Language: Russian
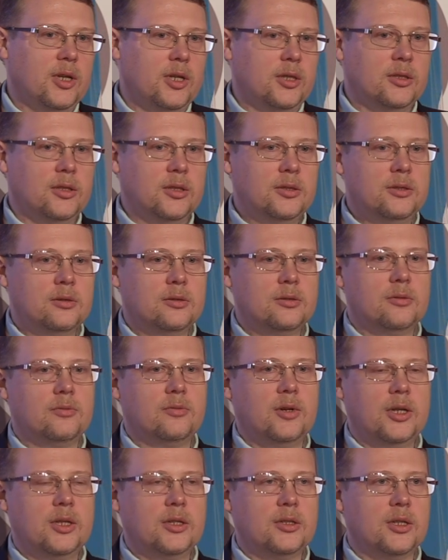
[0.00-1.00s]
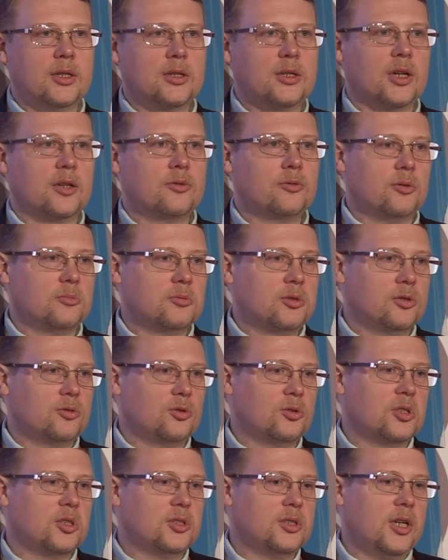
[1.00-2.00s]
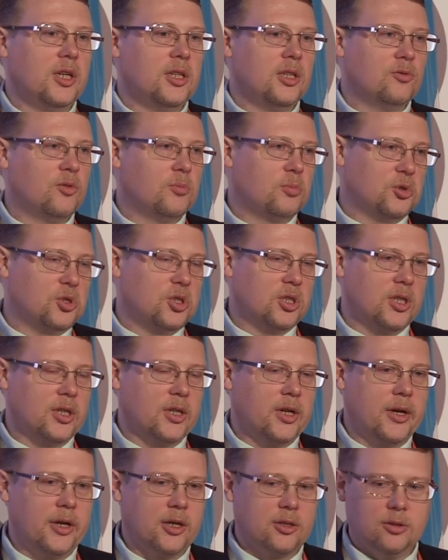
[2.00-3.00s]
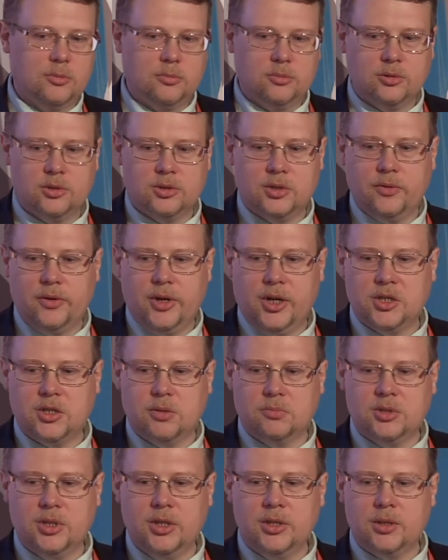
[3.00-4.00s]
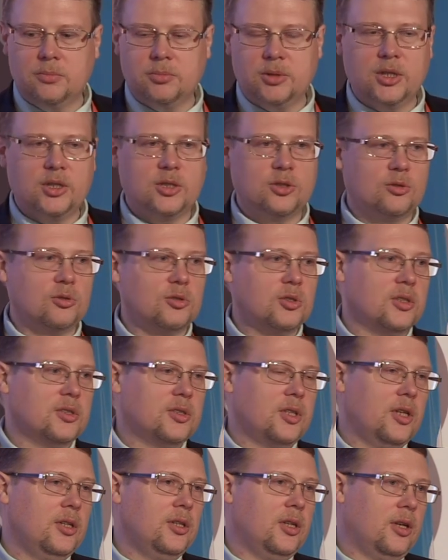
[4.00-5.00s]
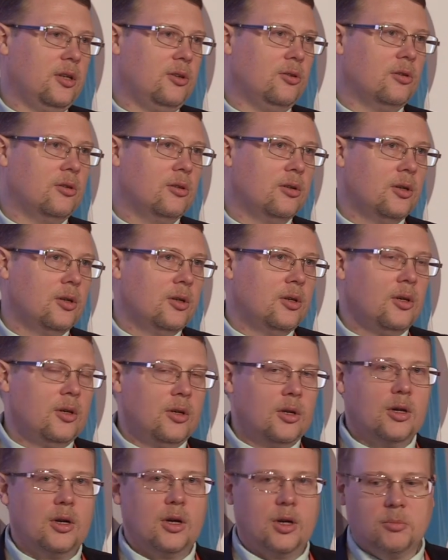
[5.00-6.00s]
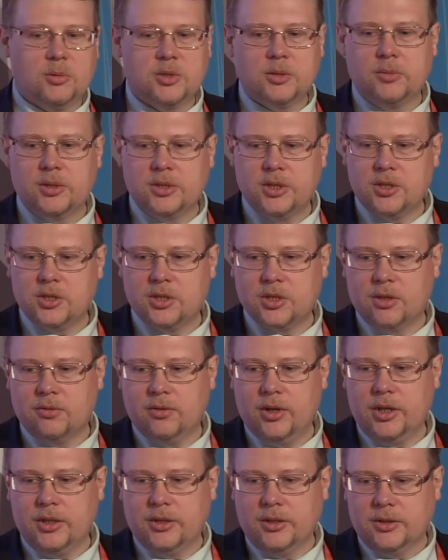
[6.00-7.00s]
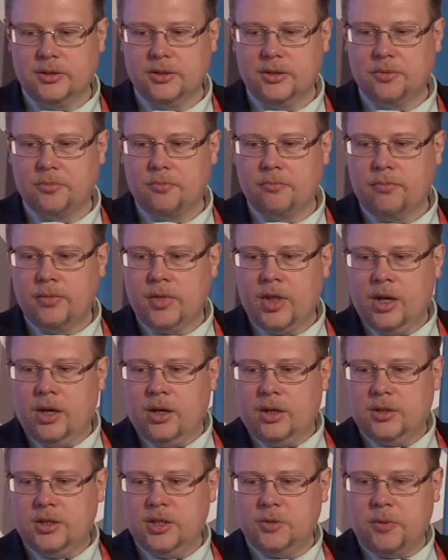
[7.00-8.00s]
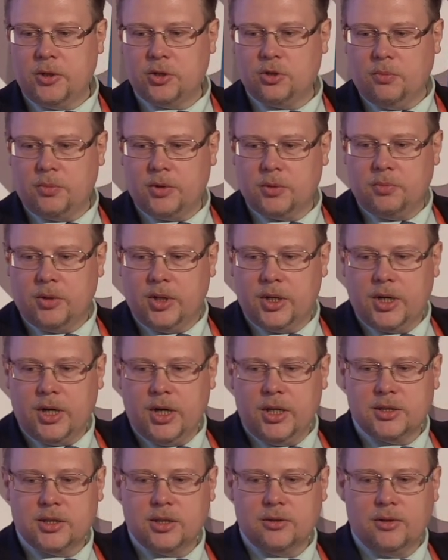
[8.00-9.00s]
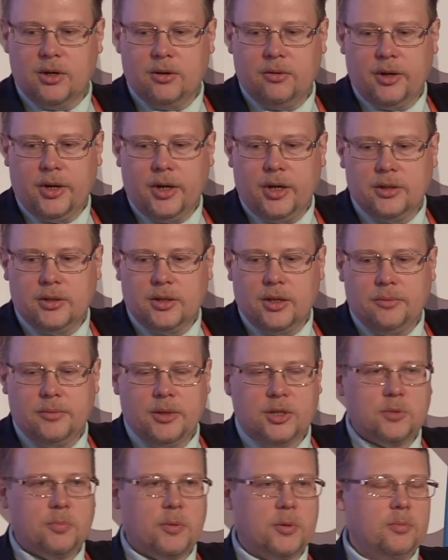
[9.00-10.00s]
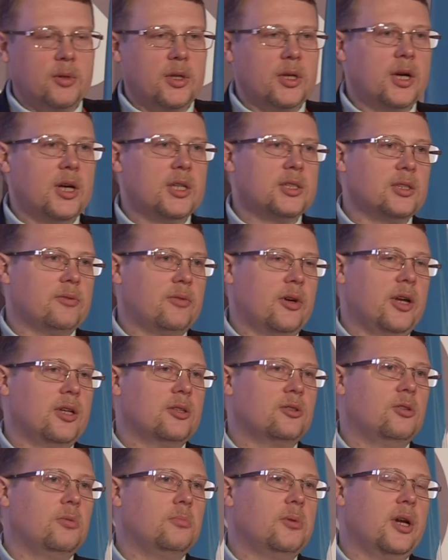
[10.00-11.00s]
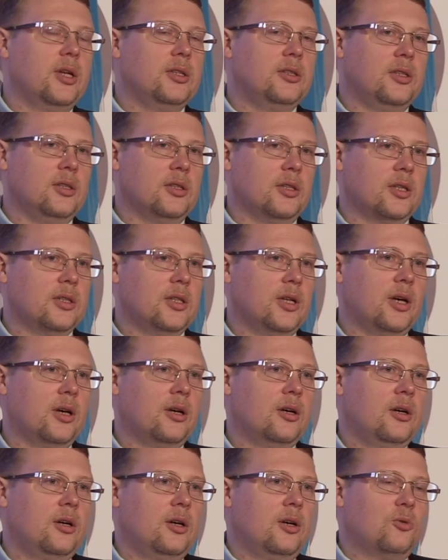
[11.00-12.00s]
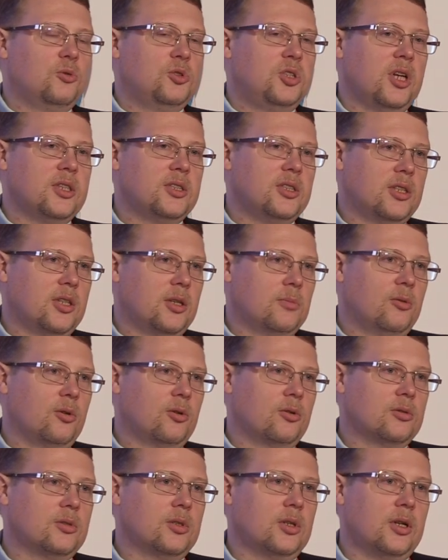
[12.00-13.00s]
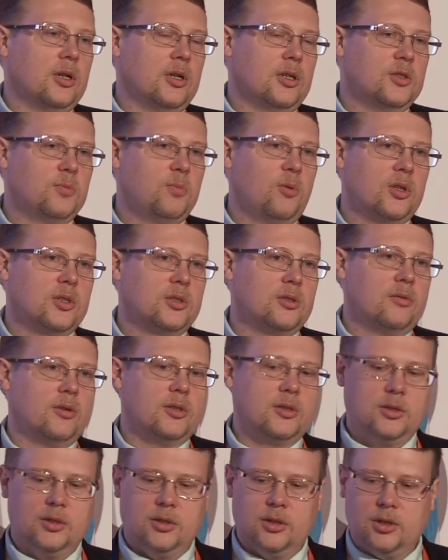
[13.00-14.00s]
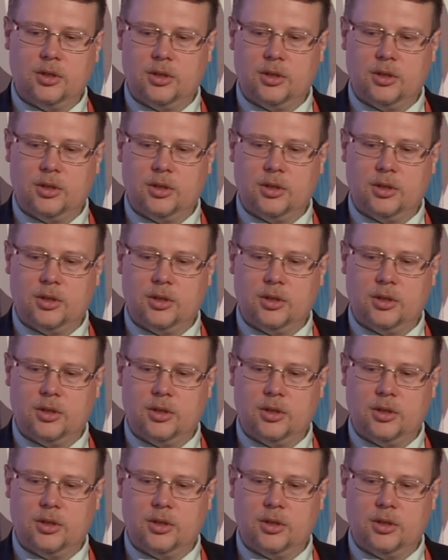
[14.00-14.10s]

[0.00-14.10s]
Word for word: валидность, валидна как том, с точки зрения выпущена корректным удостоверяющим центром, так и с точки зрения ее э, математической валидности. Здесь причем предполагается два варианта. Значит, предполагается вариант номер один, когда участники могут использовать